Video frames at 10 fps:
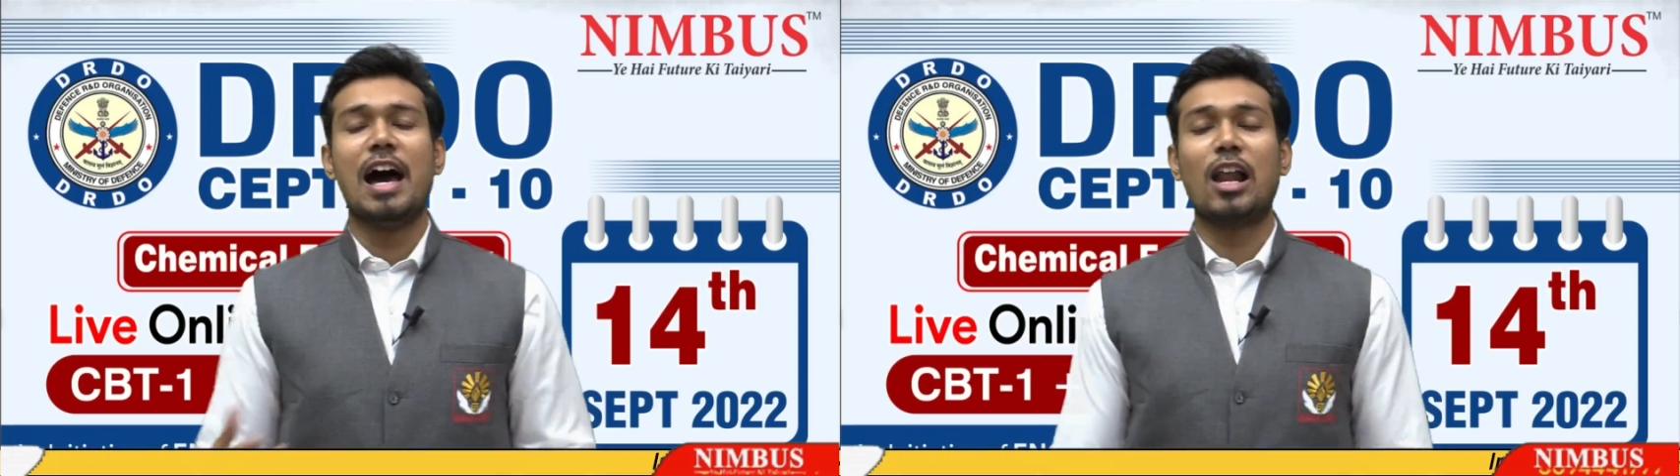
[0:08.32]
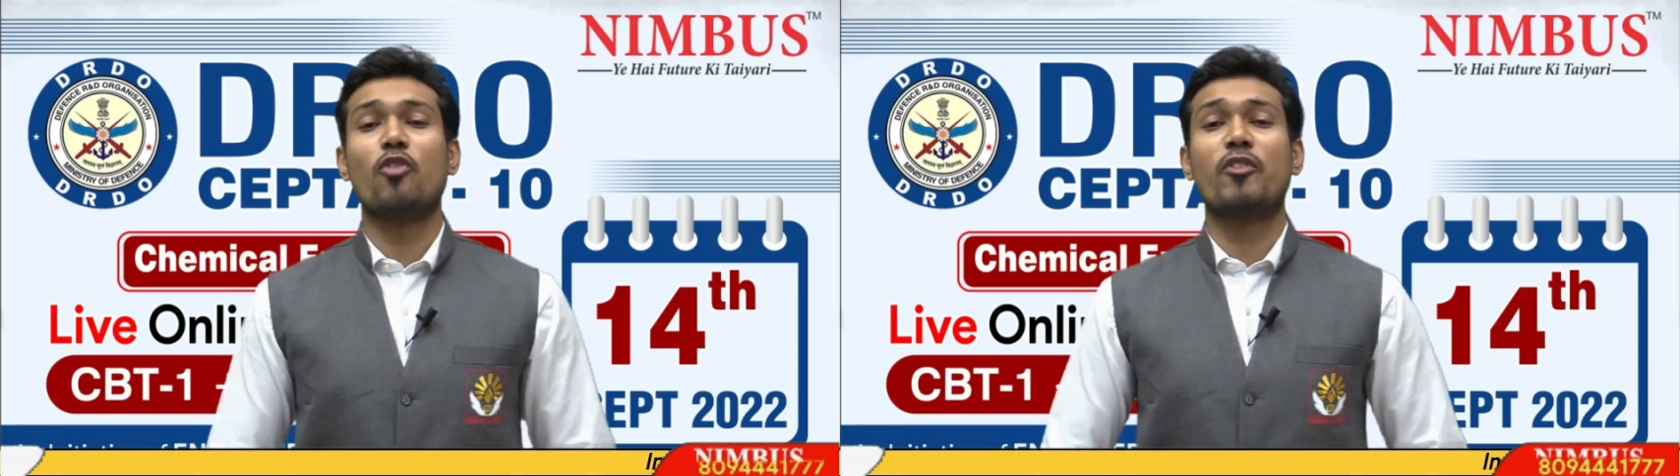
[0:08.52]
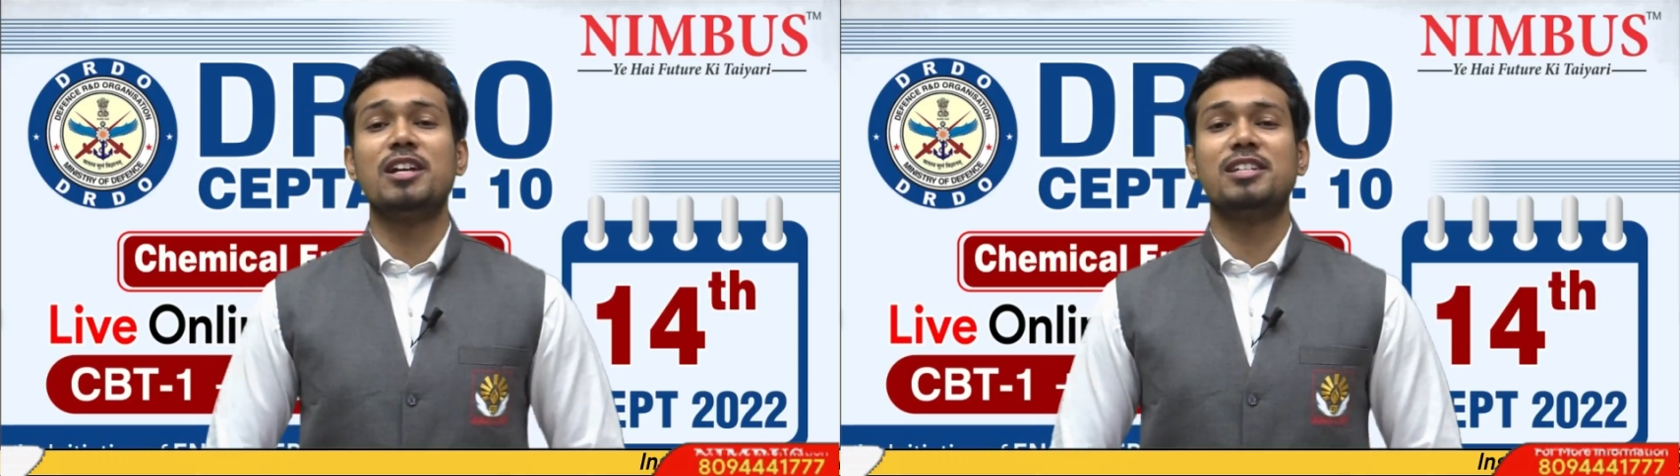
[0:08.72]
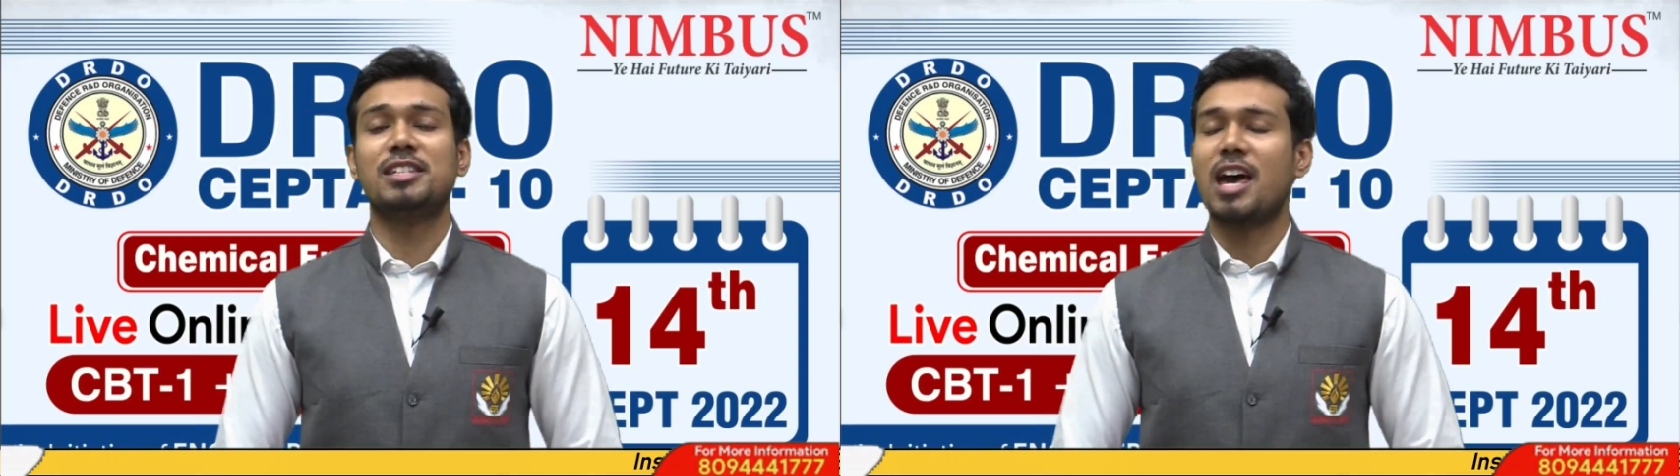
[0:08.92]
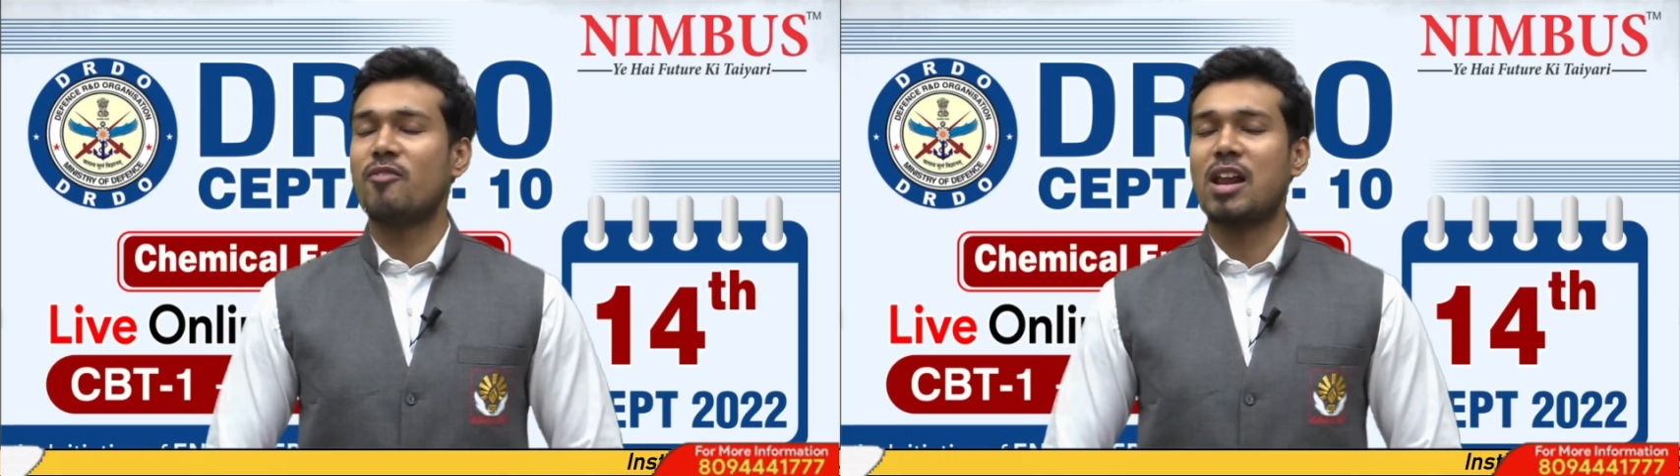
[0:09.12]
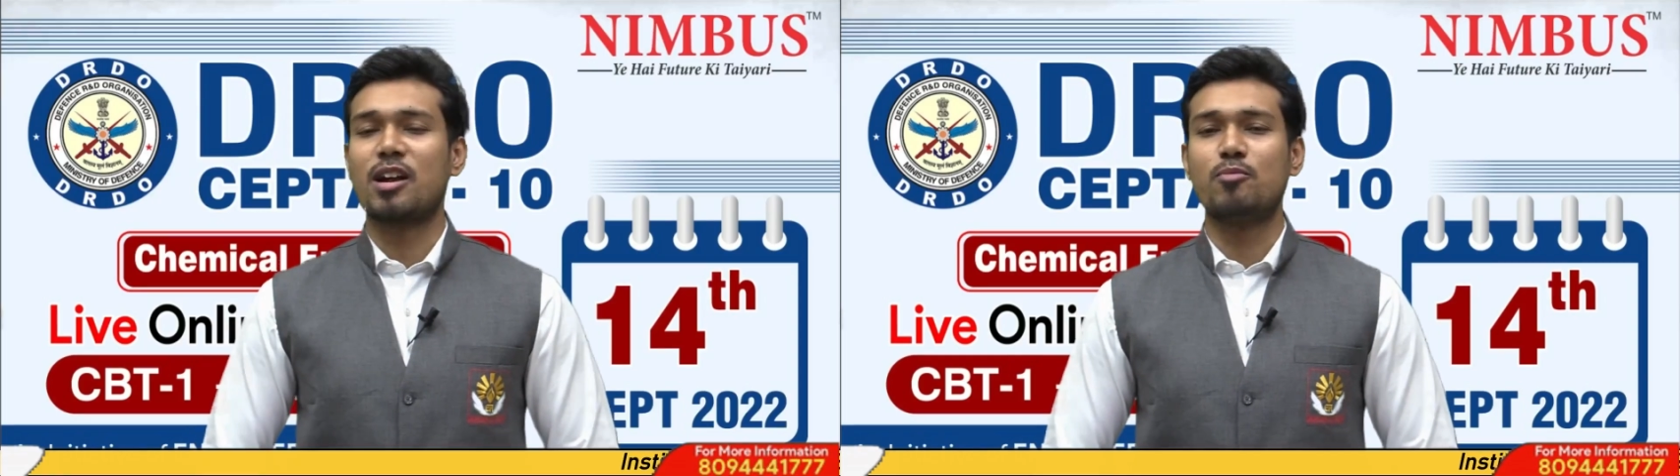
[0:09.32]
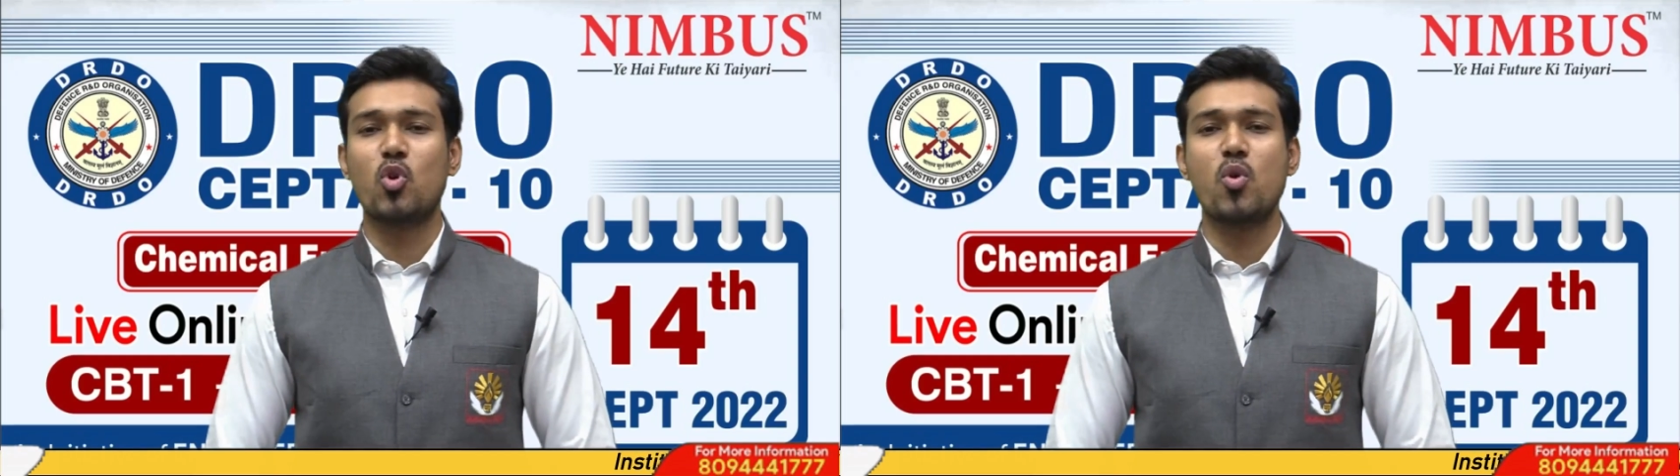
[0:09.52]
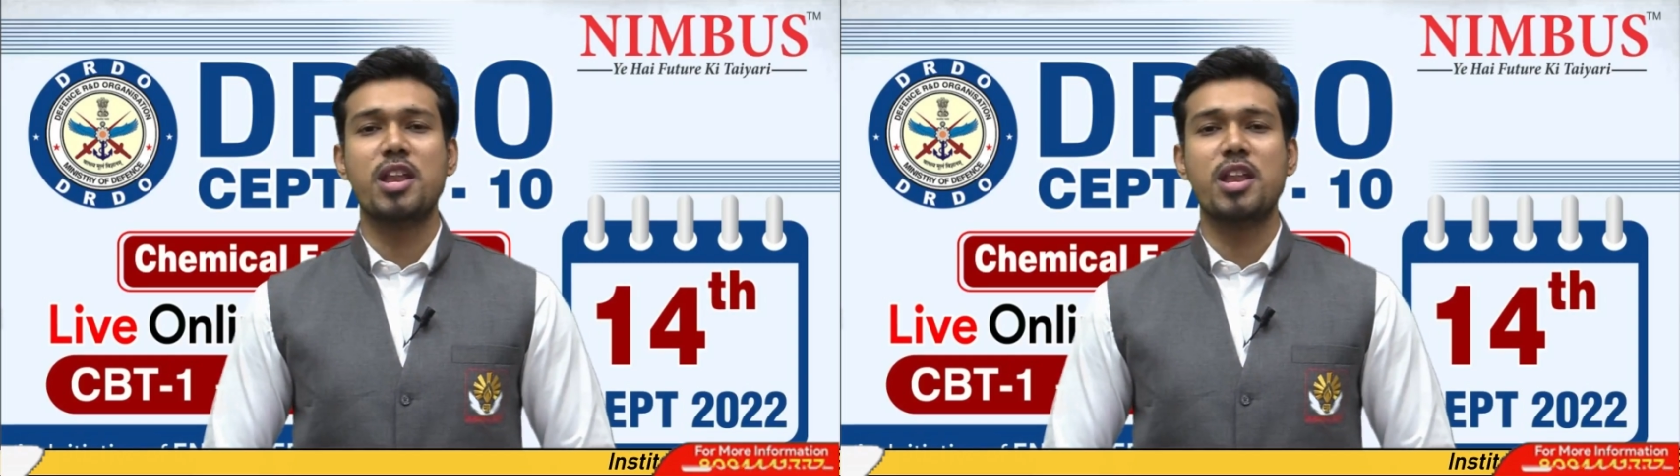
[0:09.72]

हेलो फ्रेंड्स एंड वेलकम टू